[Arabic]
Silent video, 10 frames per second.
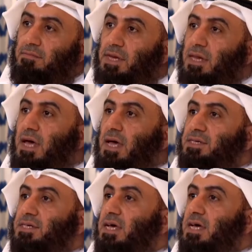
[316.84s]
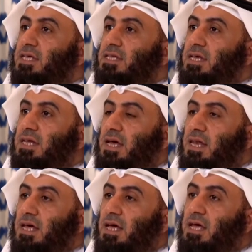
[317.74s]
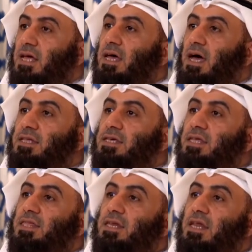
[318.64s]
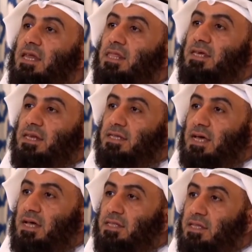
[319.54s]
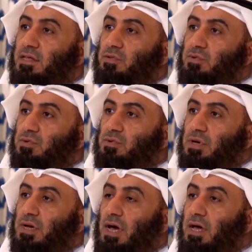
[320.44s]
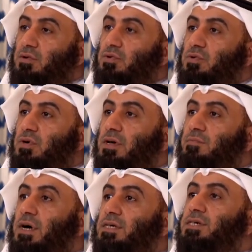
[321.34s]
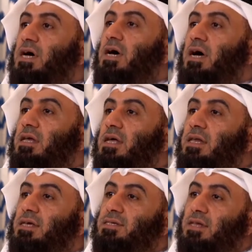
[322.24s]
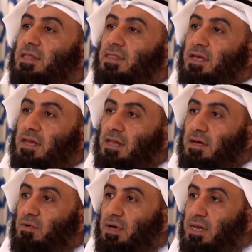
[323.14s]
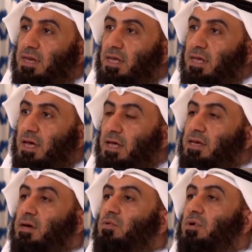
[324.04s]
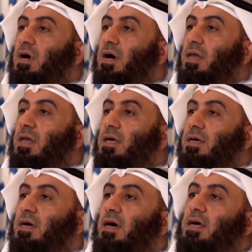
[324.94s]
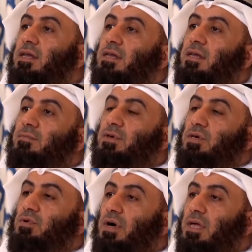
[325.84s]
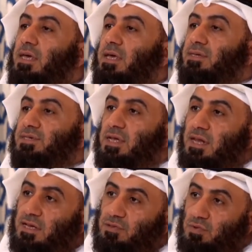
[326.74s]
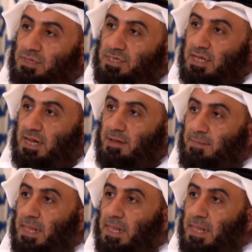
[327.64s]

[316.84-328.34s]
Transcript: منها زياده على حديثنا الذي نتحدث عنه ما جاء عن انس رضي الله عنه انه قال: كان النبي عليه الصلاه والسلام